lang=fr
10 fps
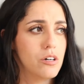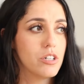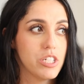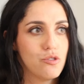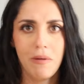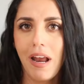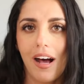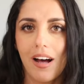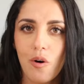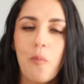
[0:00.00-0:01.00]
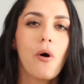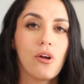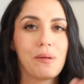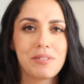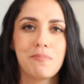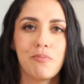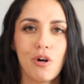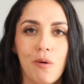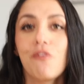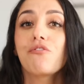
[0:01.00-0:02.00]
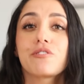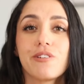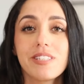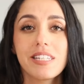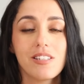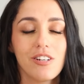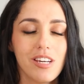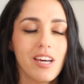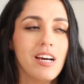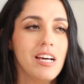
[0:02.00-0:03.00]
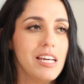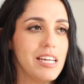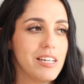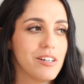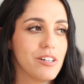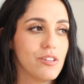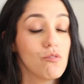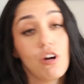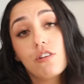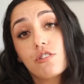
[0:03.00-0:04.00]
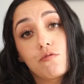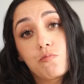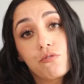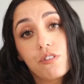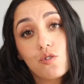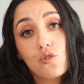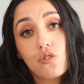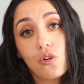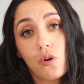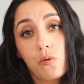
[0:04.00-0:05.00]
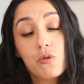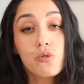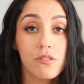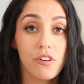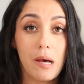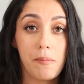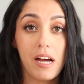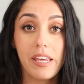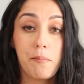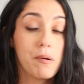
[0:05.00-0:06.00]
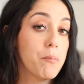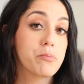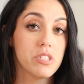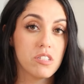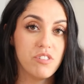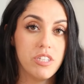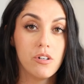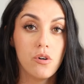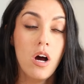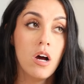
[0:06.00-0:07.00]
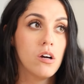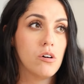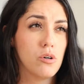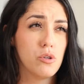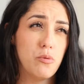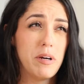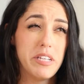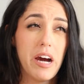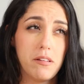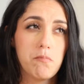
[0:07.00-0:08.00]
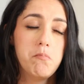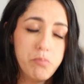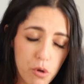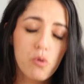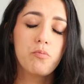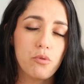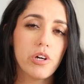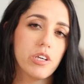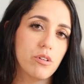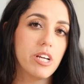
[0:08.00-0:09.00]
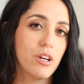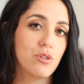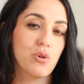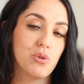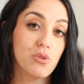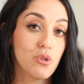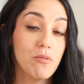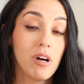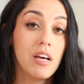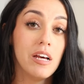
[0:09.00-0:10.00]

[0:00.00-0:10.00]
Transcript: j'ai du mal à comprendre un petit peu comment fonctionne TikTok. Et euh, donc voilà, si vous pouvez juste euh, me suivre là-bas, il y a plein de petites vidéos euh, de manière beaucoup plus régulière que sur YouTube.